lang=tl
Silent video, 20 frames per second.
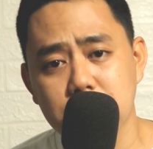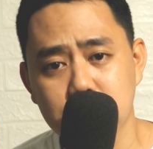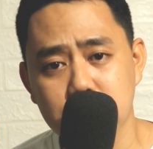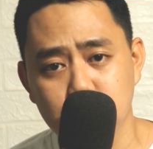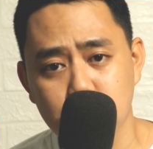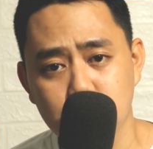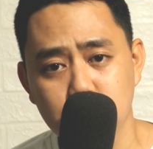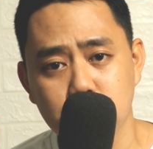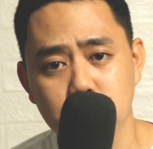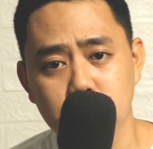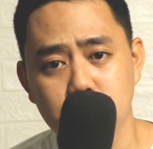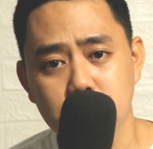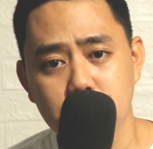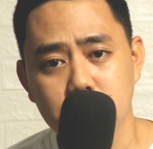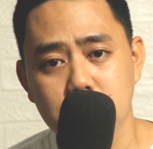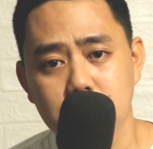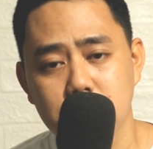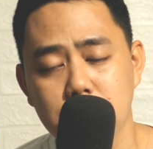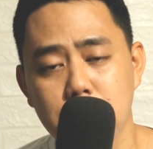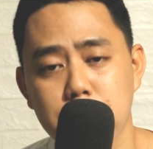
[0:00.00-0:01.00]
ito
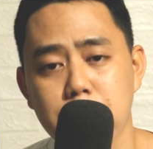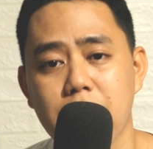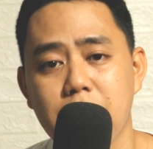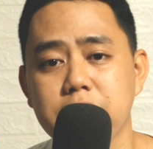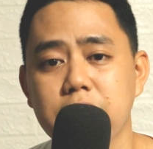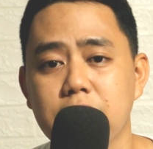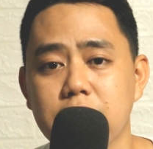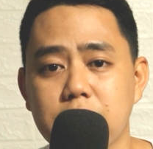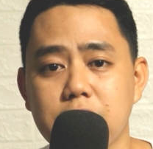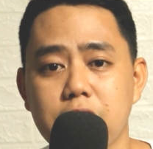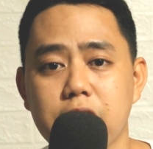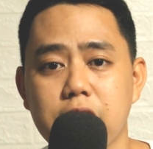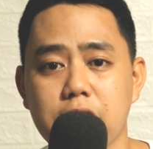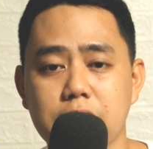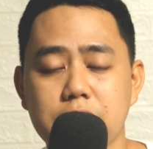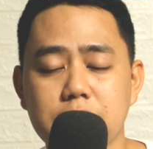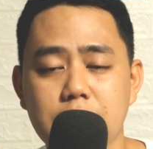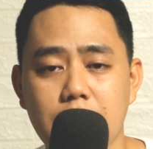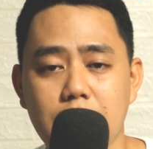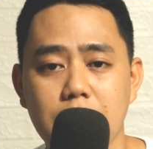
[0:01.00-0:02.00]
ng mga
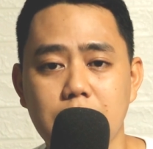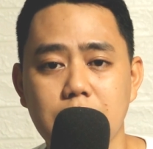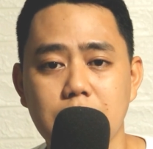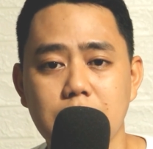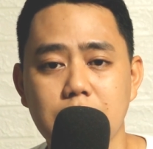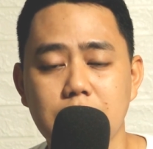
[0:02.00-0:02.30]
nagrerenta.